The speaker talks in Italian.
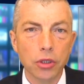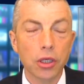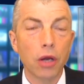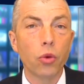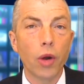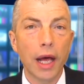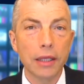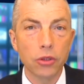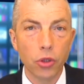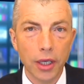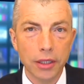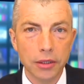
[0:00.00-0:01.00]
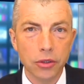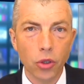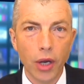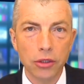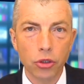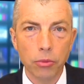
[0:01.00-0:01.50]
inaugurando e
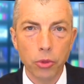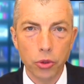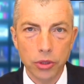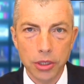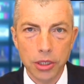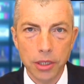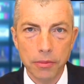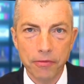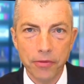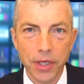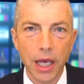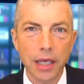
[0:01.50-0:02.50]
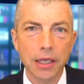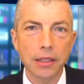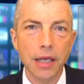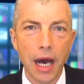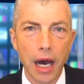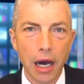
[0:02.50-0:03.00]
intitolando moltissime vie,
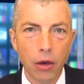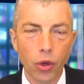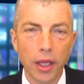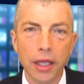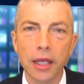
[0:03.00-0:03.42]
aule,